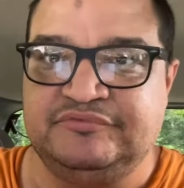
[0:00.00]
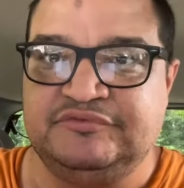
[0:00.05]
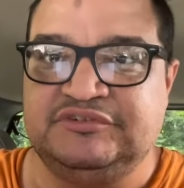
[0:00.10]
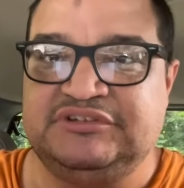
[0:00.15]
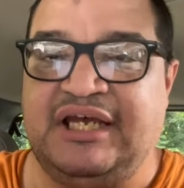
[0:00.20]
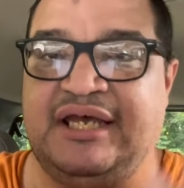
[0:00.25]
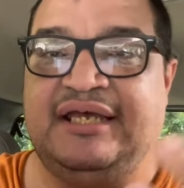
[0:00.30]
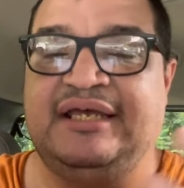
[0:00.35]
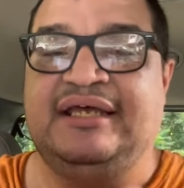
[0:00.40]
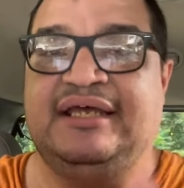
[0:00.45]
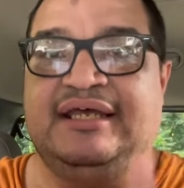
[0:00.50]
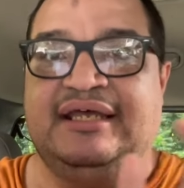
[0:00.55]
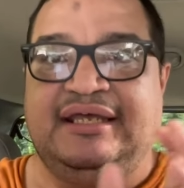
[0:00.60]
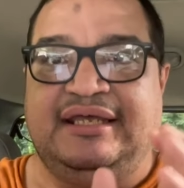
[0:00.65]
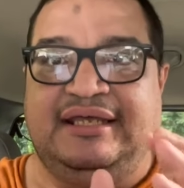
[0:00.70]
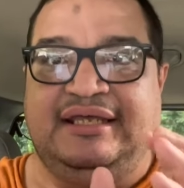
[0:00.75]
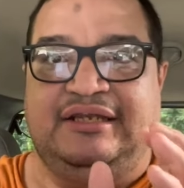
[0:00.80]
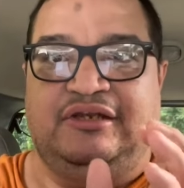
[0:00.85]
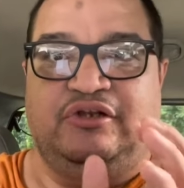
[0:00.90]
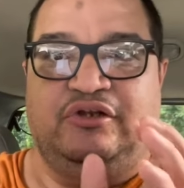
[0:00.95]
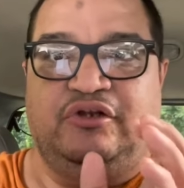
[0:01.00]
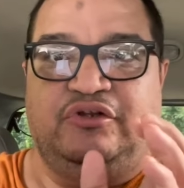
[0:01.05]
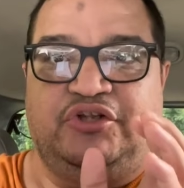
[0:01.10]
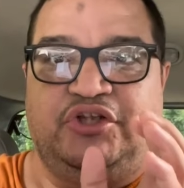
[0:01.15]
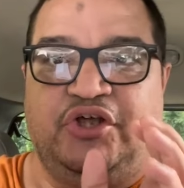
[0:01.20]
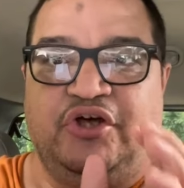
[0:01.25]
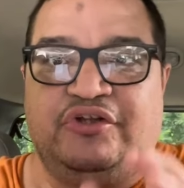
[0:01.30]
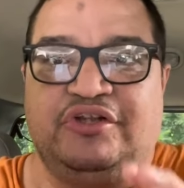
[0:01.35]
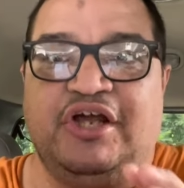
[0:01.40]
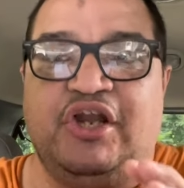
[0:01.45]
O sea, el
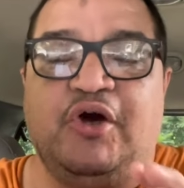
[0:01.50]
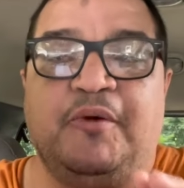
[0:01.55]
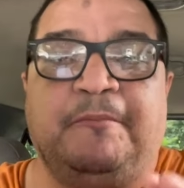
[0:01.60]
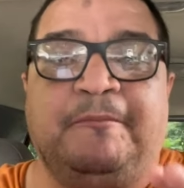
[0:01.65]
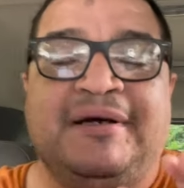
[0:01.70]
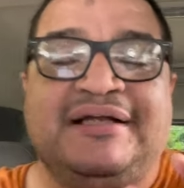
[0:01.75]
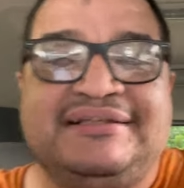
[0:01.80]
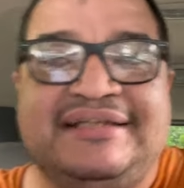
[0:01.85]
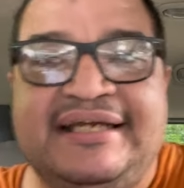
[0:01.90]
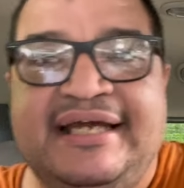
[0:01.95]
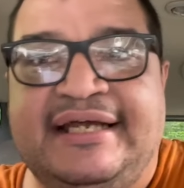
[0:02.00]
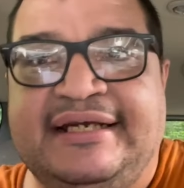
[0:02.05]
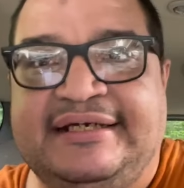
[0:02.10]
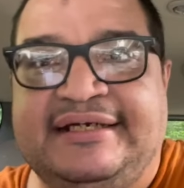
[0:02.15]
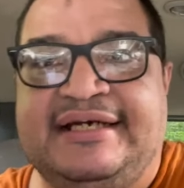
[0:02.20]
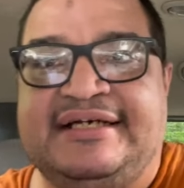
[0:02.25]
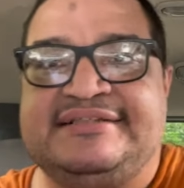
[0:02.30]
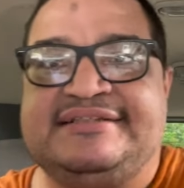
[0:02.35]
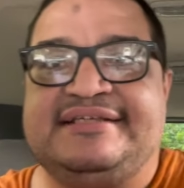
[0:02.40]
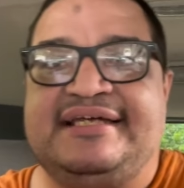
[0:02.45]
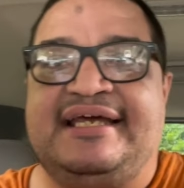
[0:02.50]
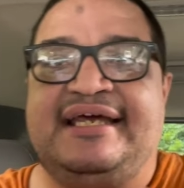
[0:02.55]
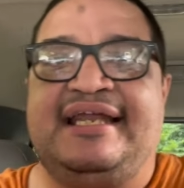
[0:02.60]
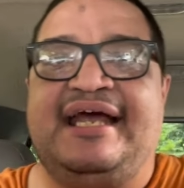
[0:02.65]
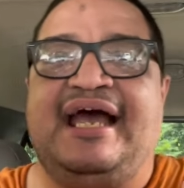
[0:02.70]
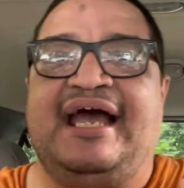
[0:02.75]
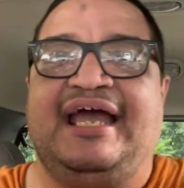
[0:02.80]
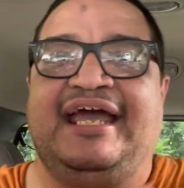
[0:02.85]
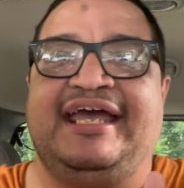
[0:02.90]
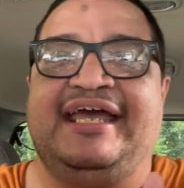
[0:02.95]
Dios de los patriarcas
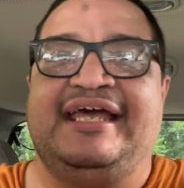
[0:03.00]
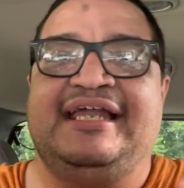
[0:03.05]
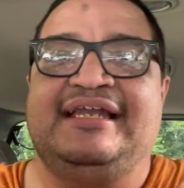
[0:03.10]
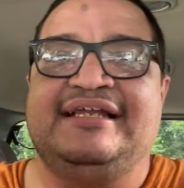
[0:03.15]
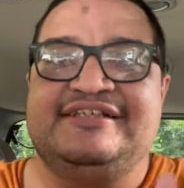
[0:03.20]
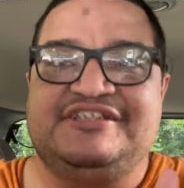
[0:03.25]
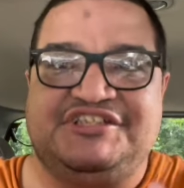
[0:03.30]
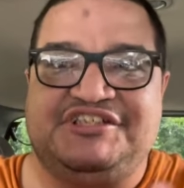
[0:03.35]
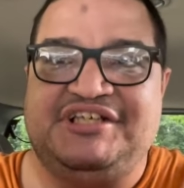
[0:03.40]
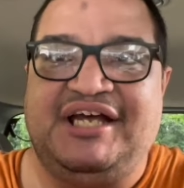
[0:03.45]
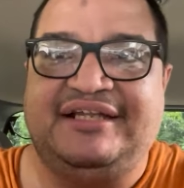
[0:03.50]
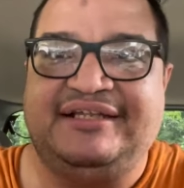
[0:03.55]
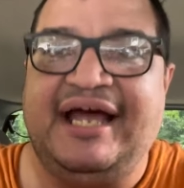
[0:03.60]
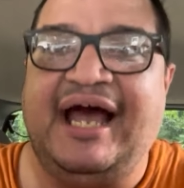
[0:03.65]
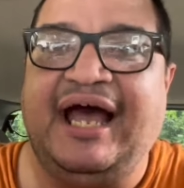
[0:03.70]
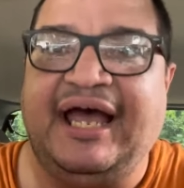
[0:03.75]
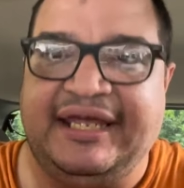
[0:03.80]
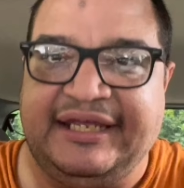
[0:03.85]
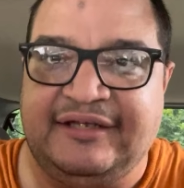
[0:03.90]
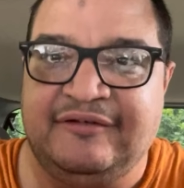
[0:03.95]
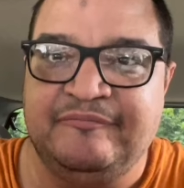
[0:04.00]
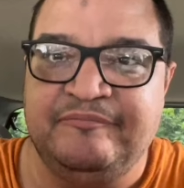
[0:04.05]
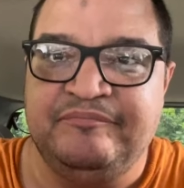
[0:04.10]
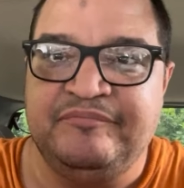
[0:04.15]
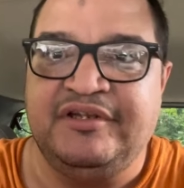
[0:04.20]
era el Shaddai,